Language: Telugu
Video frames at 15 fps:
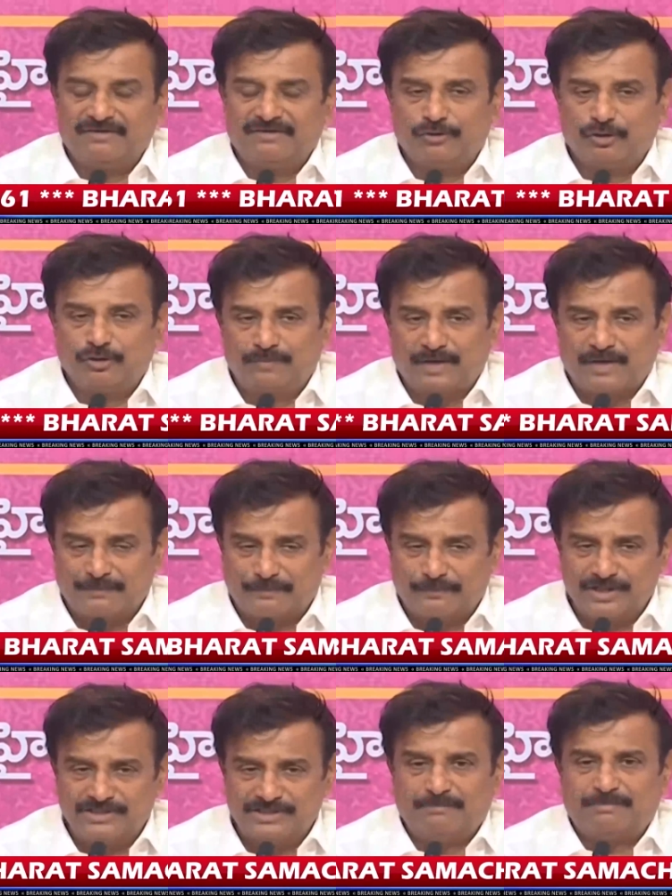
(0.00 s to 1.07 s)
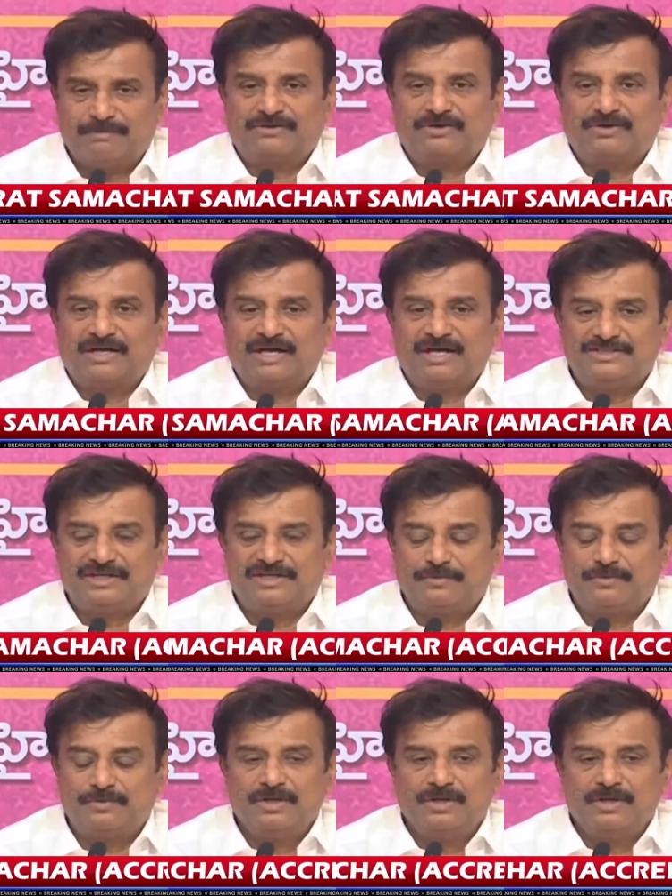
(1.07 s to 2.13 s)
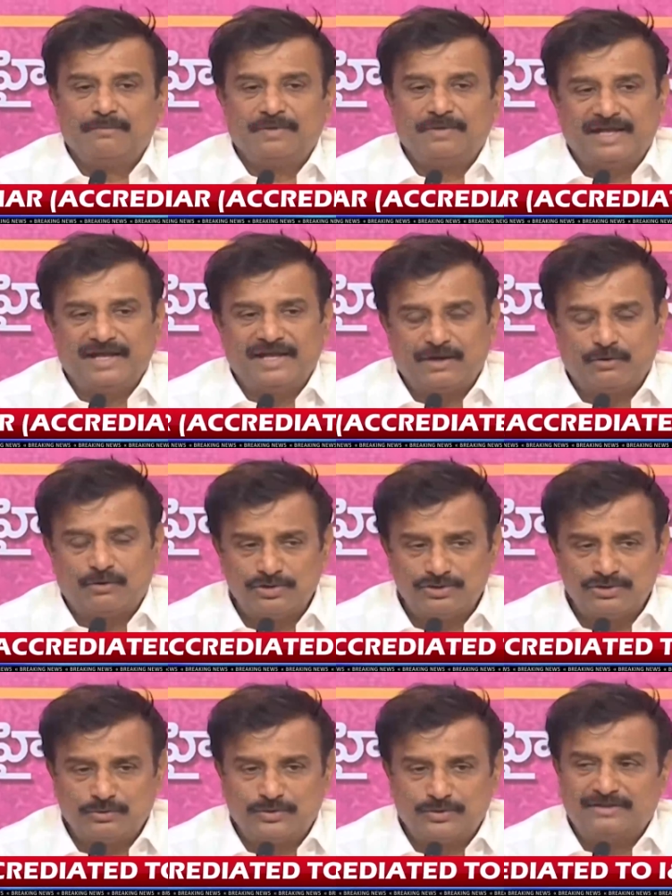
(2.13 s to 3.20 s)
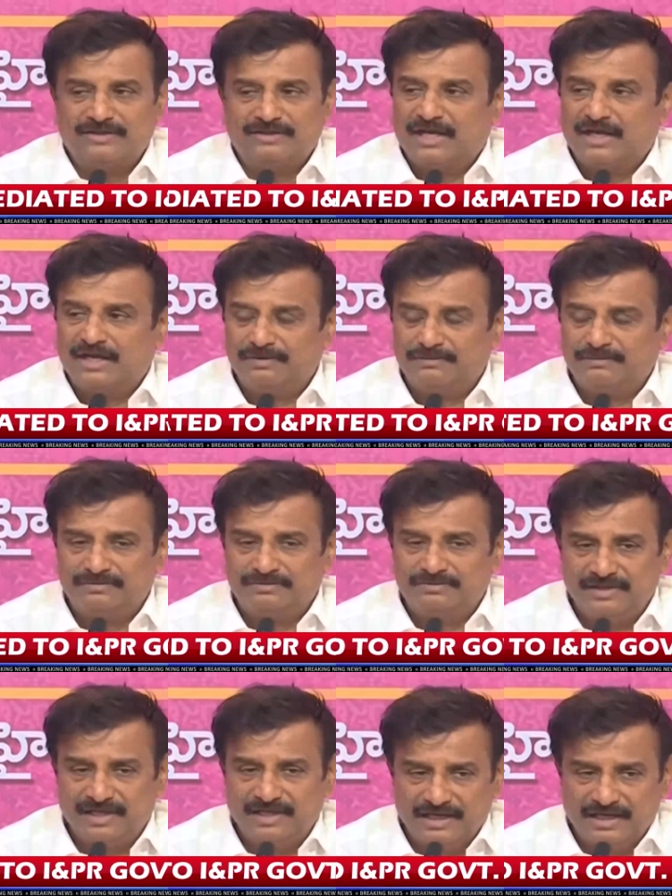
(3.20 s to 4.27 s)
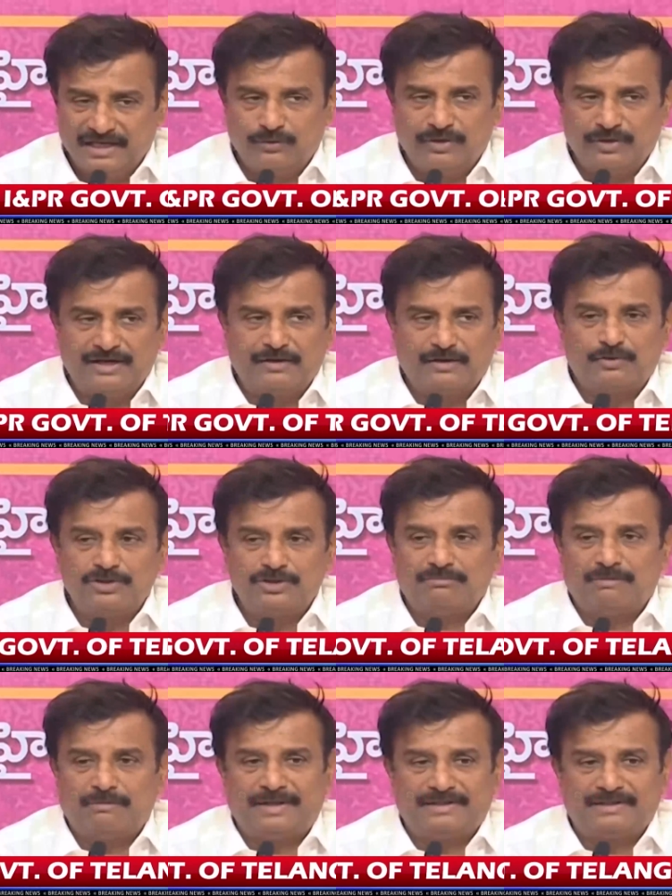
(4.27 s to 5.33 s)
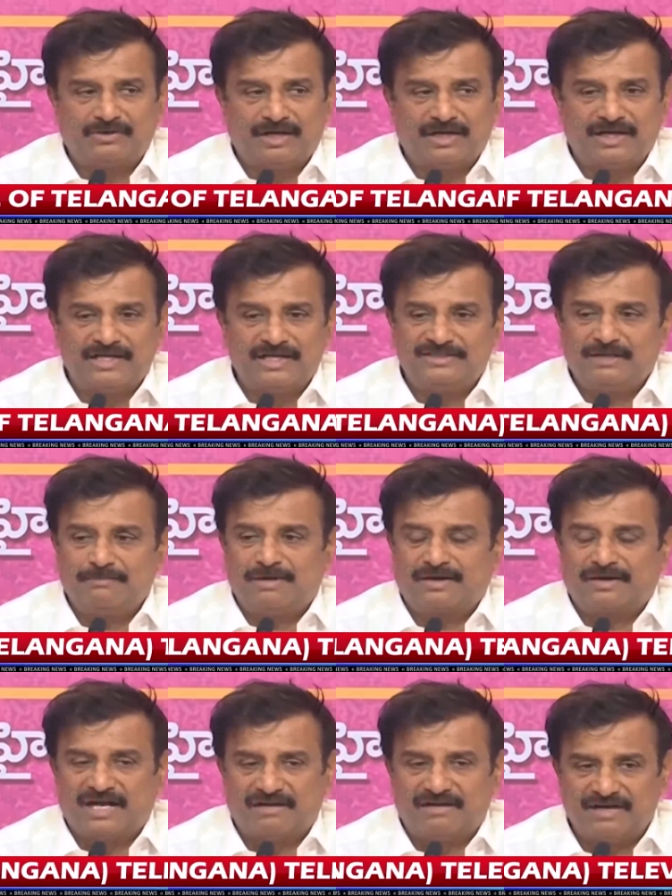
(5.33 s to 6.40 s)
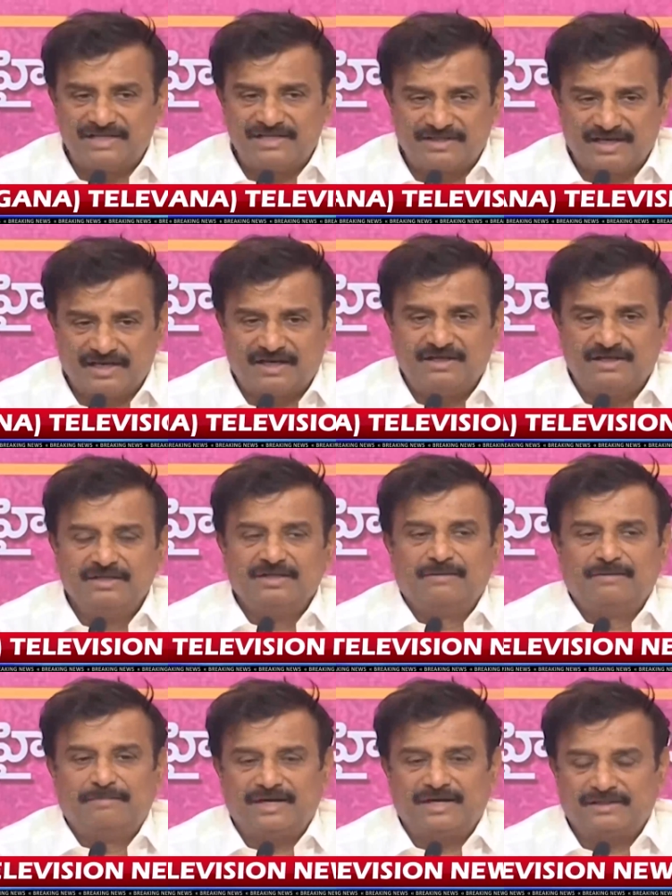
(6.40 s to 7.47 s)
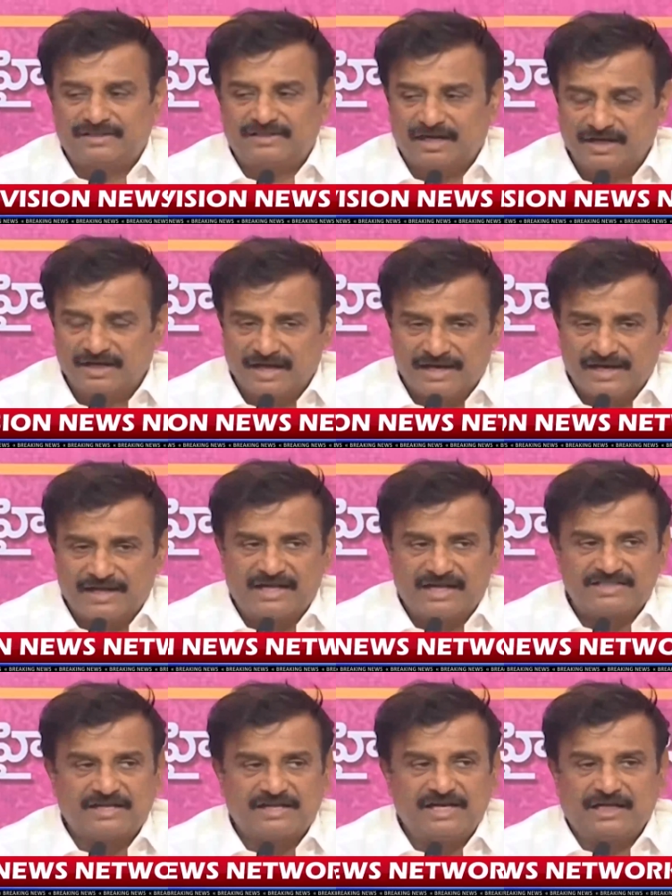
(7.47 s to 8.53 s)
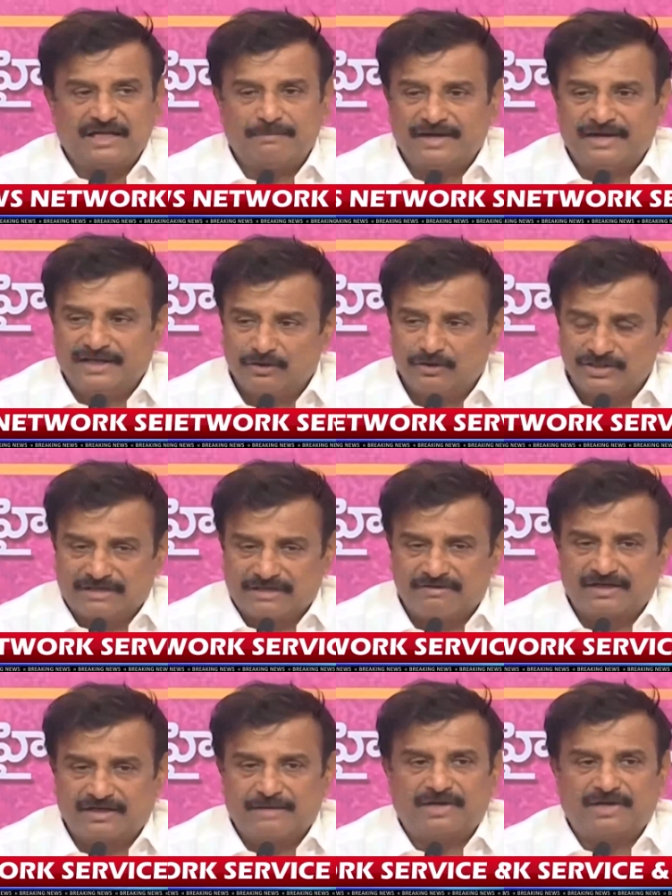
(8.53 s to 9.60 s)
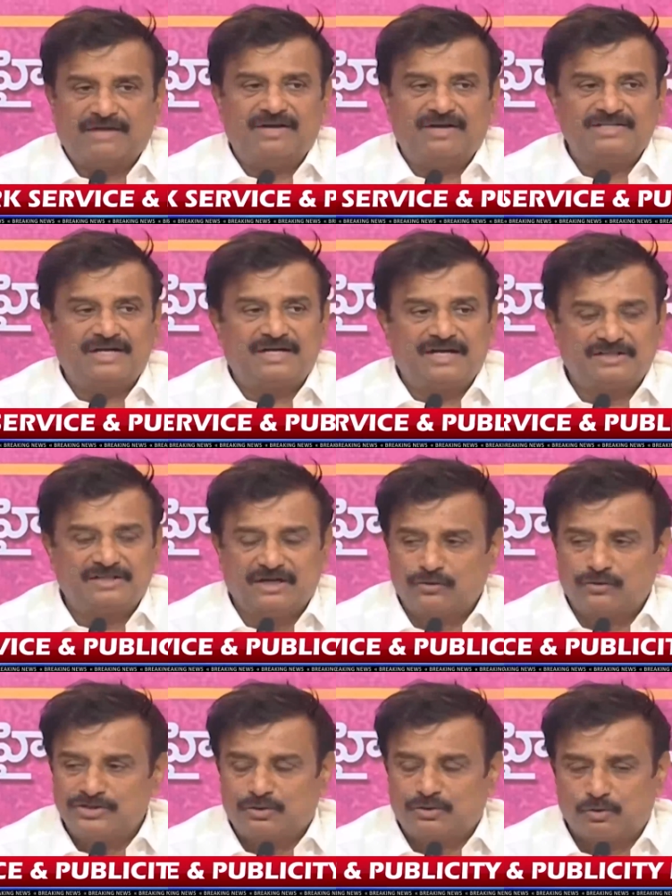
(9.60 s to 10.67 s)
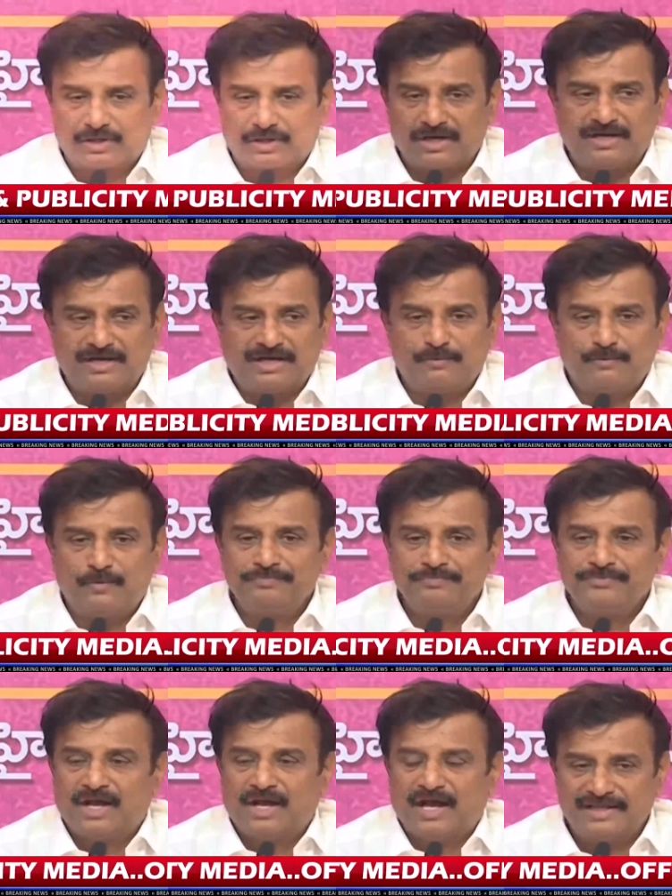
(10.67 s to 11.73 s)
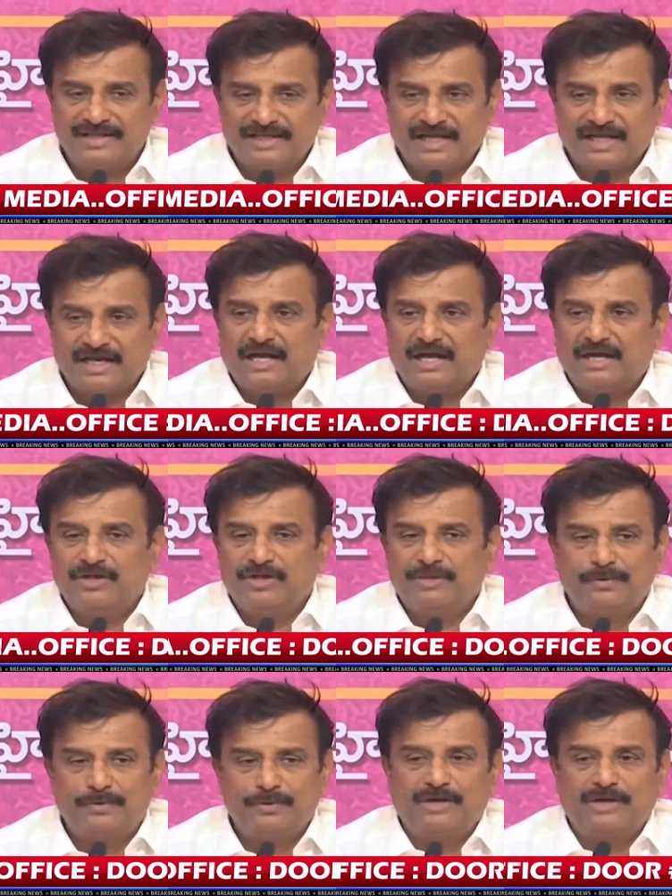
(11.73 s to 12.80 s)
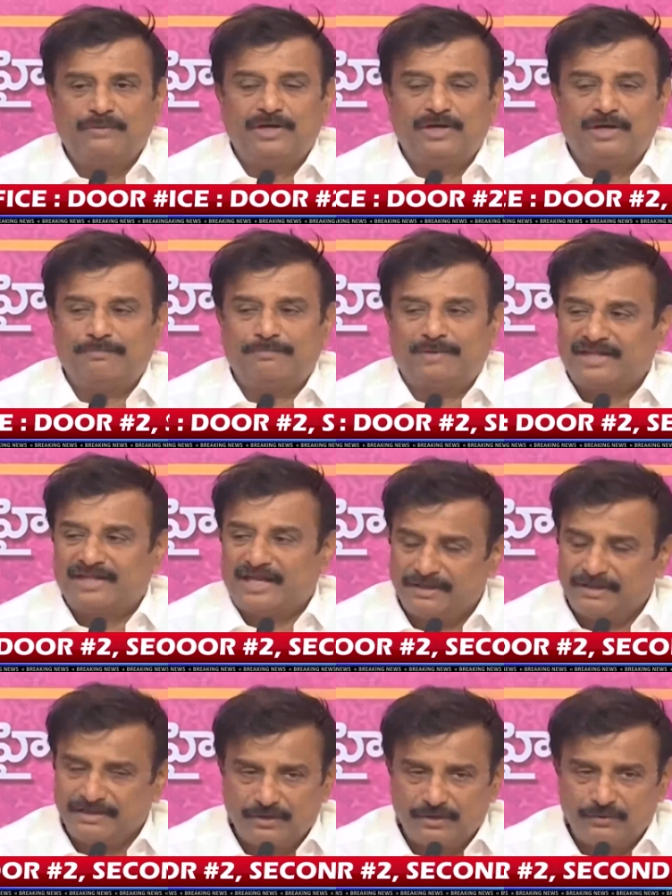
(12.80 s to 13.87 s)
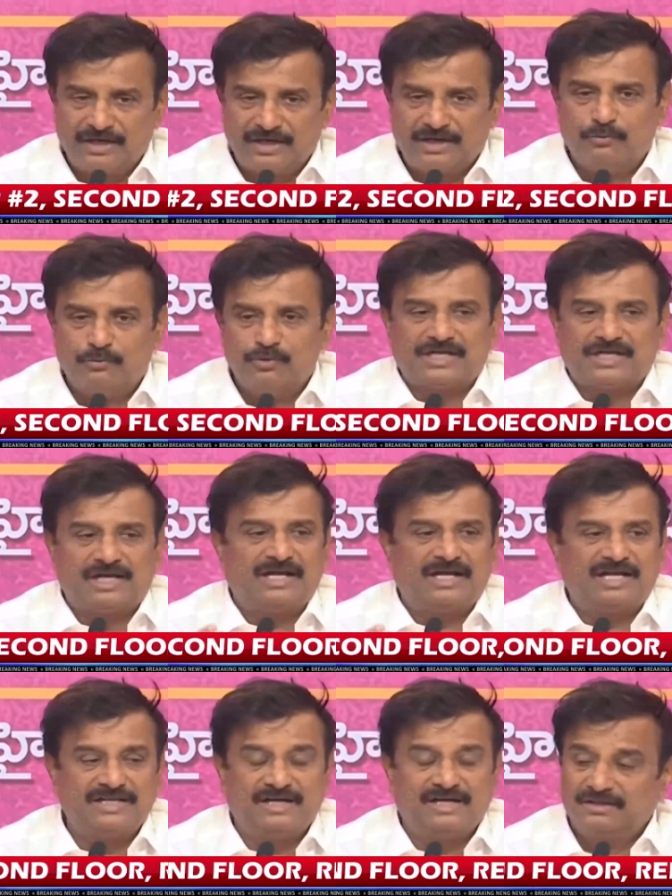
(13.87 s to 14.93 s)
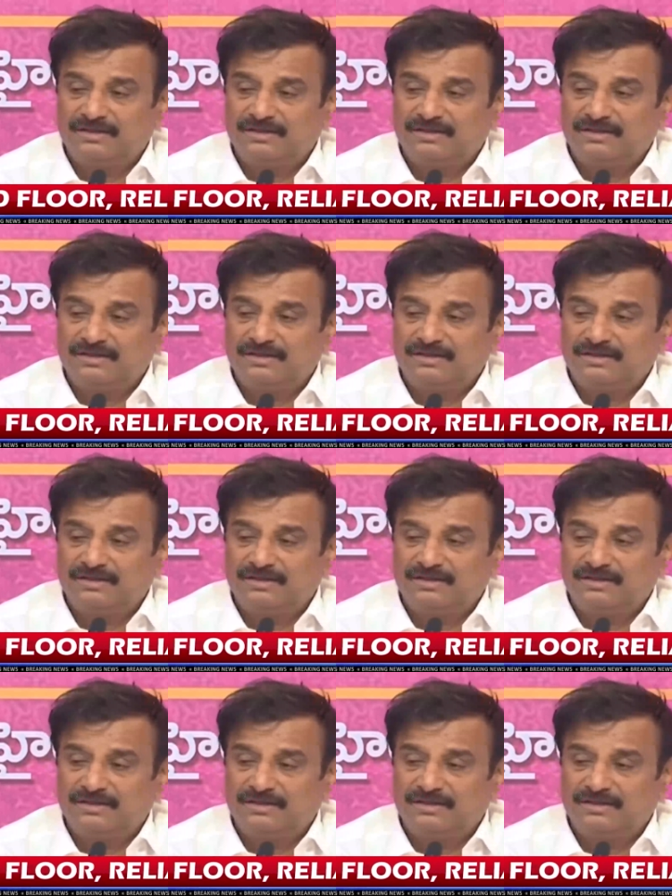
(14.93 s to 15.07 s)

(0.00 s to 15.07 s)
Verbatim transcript: ఫుడ్ కార్పొరేషన్ మంత్రులను కలిసినాము ఏ రోజు కూడా ఢిల్లీలో ఉన్న రోజులు మేము మంత్రులను కలిసి మాకు రావాల్సిన మరి తెలంగాణ రాష్ట్రానికి మా నియోజకవర్గం రావాల్సిన నిధుల గురించి కొట్లాడినాము అదే తరహాలో ఇప్పుడు కూడా పోయినాం ప్రధానమంత్రిని కూడా నేను మూడు సార్లు కలిసిన